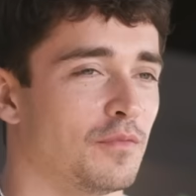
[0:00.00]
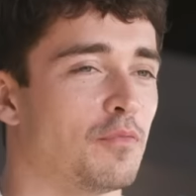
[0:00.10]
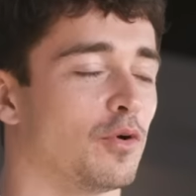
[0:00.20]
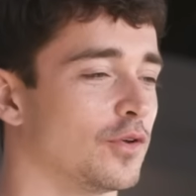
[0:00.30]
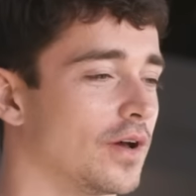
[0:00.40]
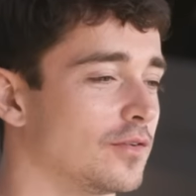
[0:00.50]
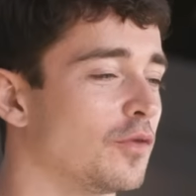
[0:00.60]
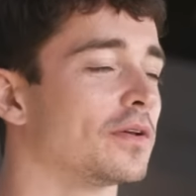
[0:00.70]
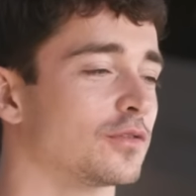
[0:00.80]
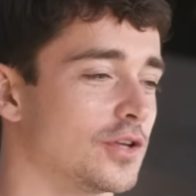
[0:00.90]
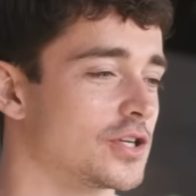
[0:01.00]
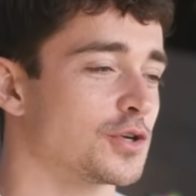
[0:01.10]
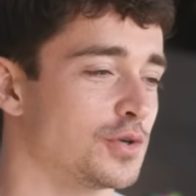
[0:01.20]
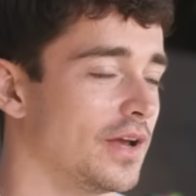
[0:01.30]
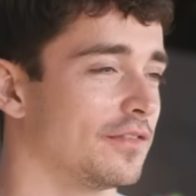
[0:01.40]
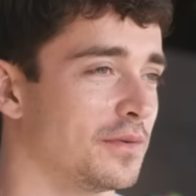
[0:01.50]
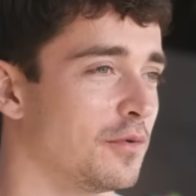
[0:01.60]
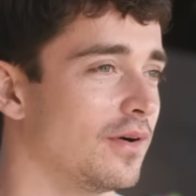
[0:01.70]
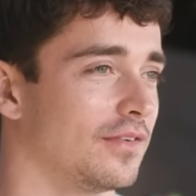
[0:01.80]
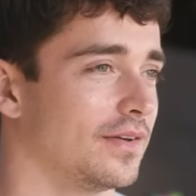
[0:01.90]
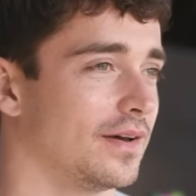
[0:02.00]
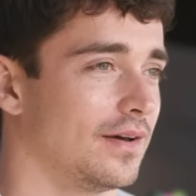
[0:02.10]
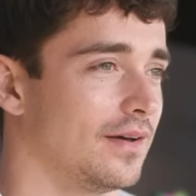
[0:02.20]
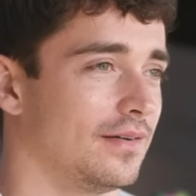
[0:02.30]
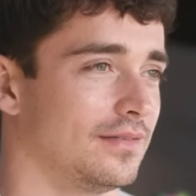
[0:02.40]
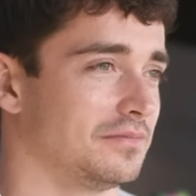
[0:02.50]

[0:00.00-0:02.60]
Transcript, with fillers: bah, pour deux raisons, parce que déjà Julien Febro a fait un,